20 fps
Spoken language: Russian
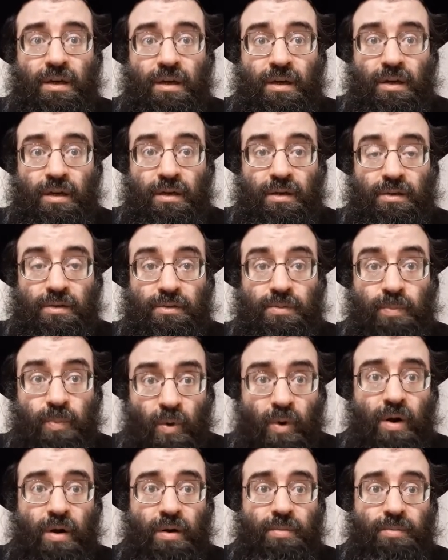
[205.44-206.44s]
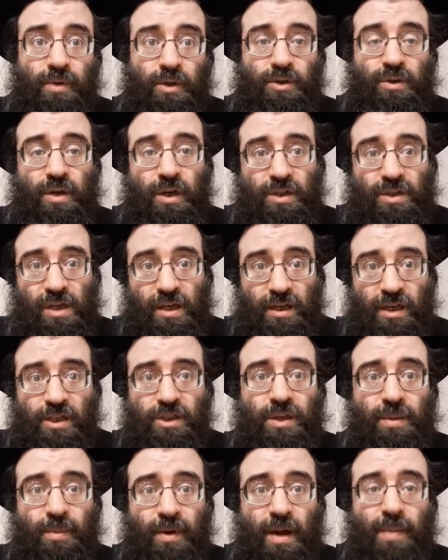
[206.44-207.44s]
э, спор между
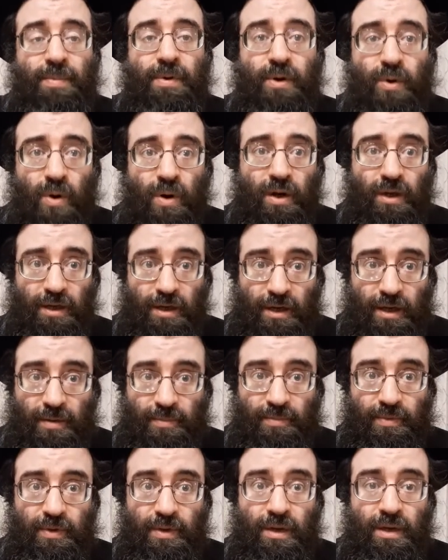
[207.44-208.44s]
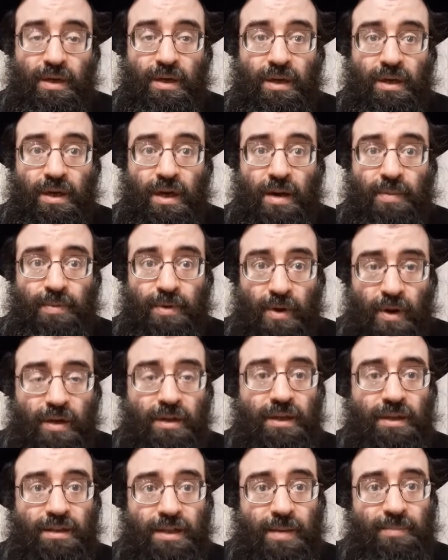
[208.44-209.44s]
Решлакишем и Раби Йохананом. И Раби
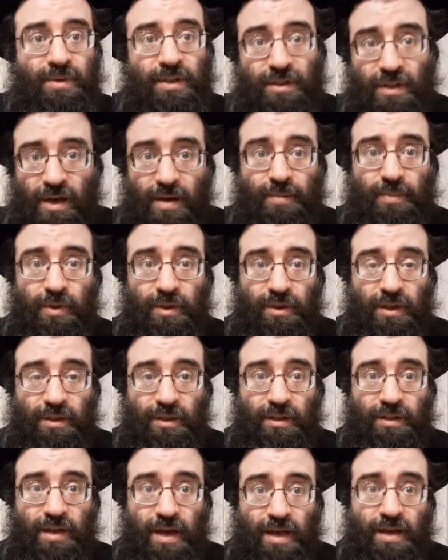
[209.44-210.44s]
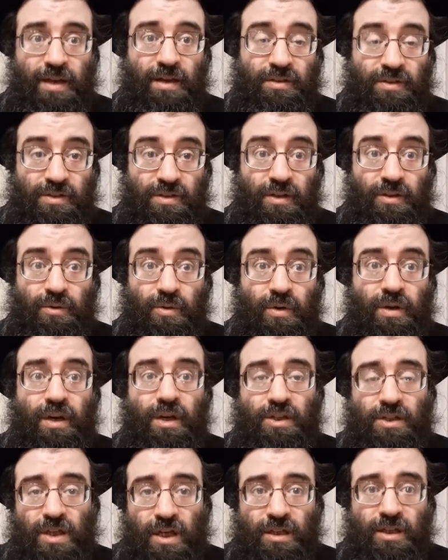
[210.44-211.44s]
Йоханан там не требует этот хекер-цир, только
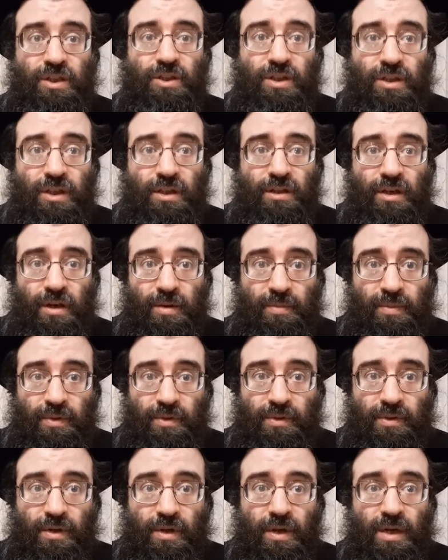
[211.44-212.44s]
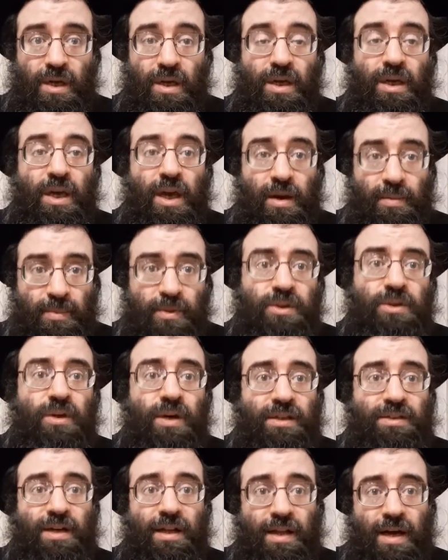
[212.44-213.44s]
Решлакиш это требует. И обычно у
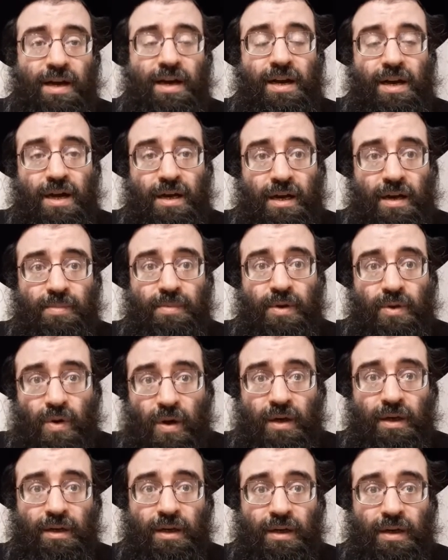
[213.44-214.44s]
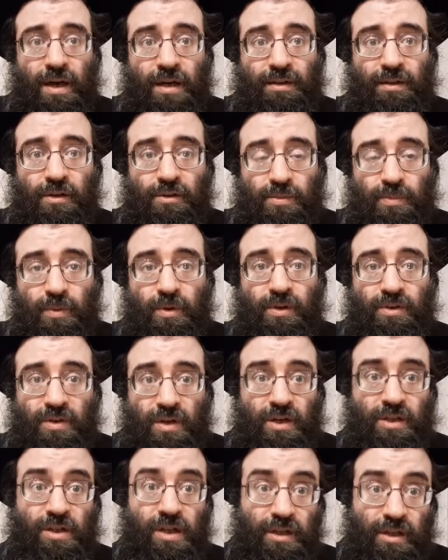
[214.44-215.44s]
нас Аллаха, как Раби Йоханан, когда он спорит с
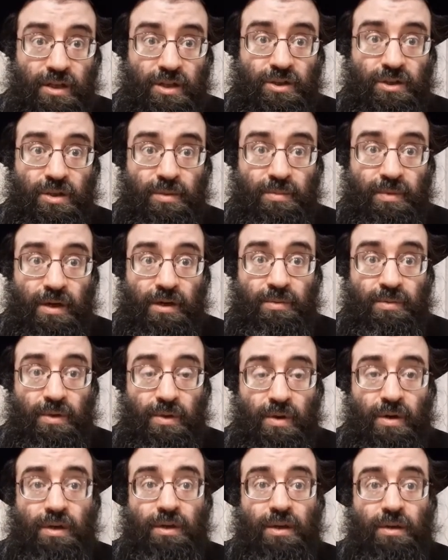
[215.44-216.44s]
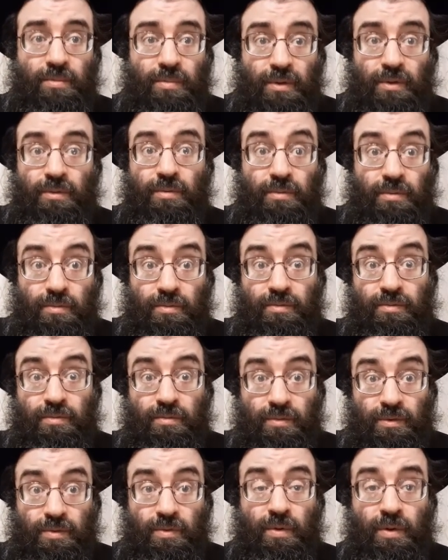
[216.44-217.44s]
Решлакишем. Раби Йоханан был
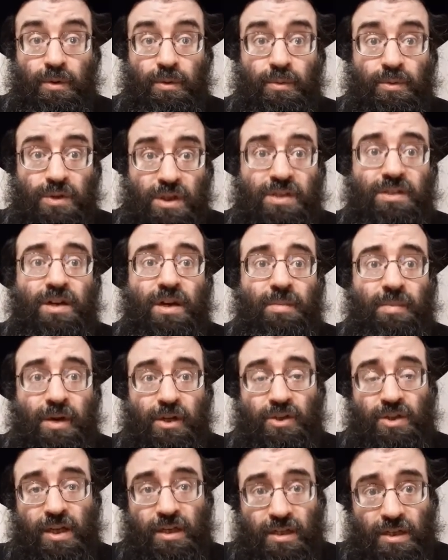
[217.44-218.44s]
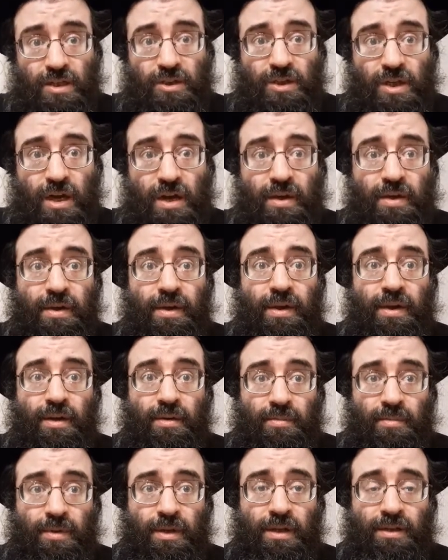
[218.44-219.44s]
своего рода учителем Решлакиша.
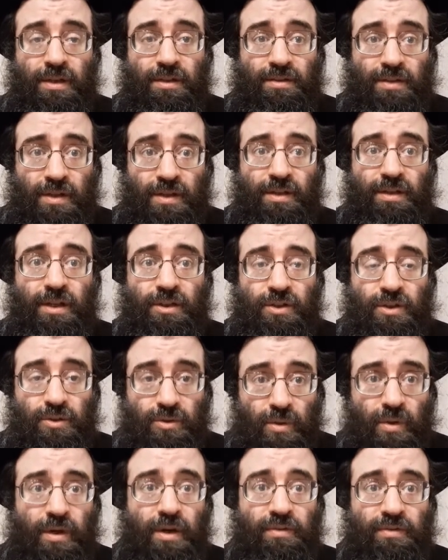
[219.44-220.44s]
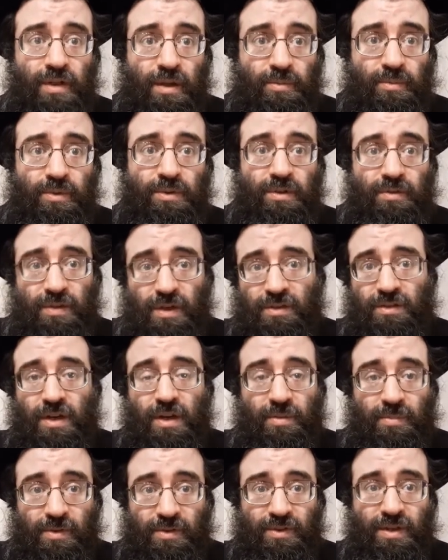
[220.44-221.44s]
Была целая даже история в Талмуде в
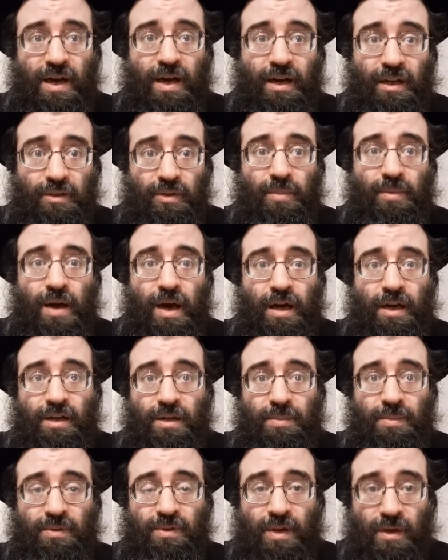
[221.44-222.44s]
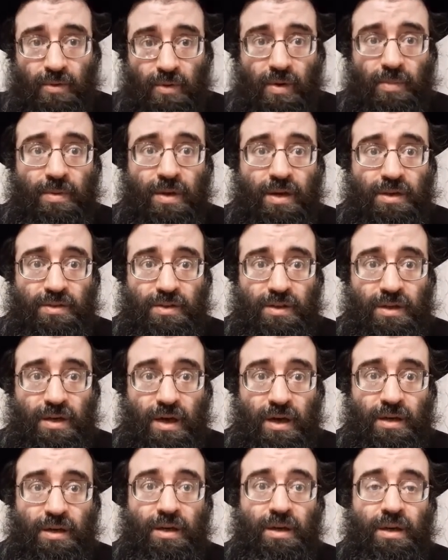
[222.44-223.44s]
нескольких местах о том, как они познакомились и
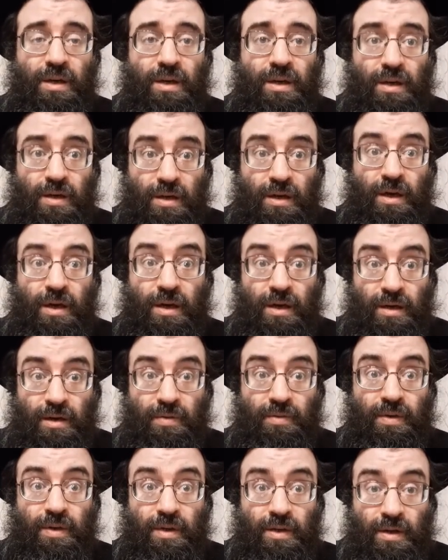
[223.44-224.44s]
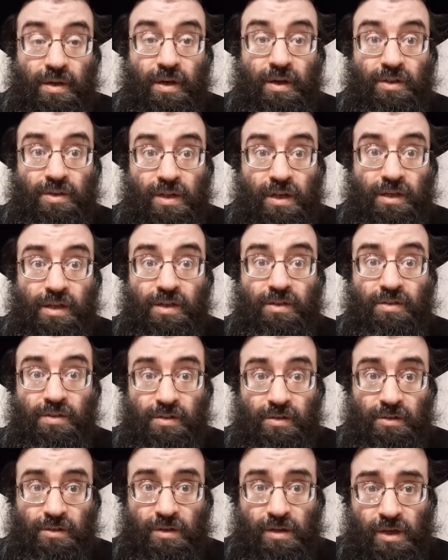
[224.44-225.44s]
как Леш а, Лакиш,
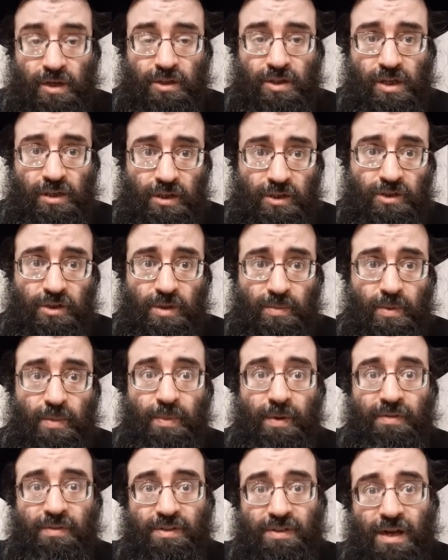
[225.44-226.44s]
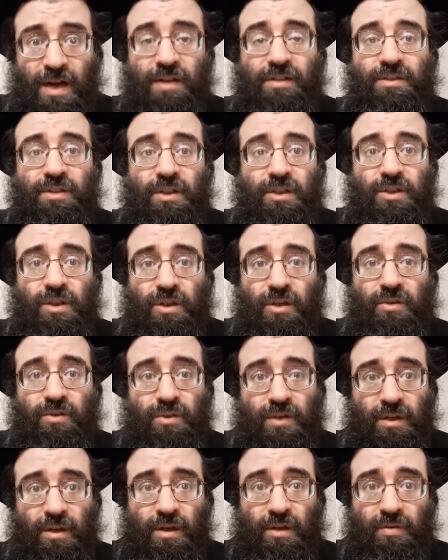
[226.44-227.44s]
к нему привязался и
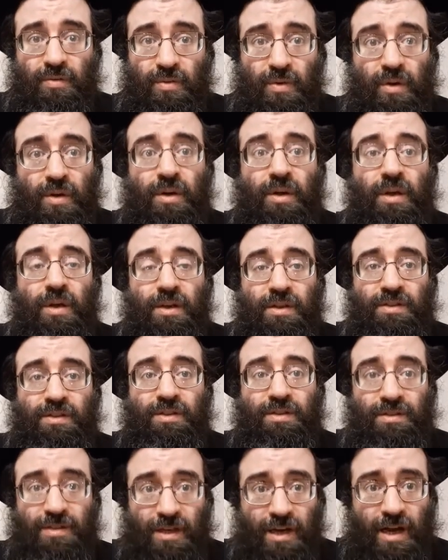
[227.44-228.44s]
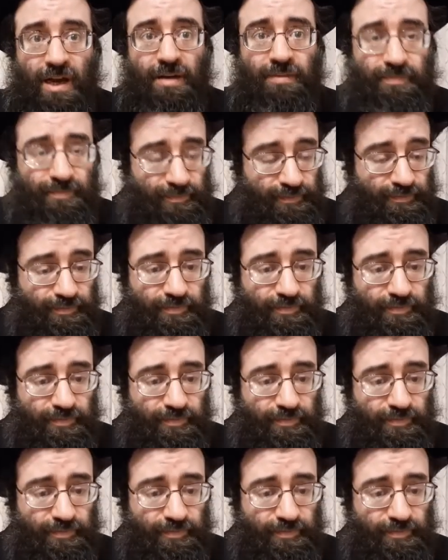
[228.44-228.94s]
женился на его сестре.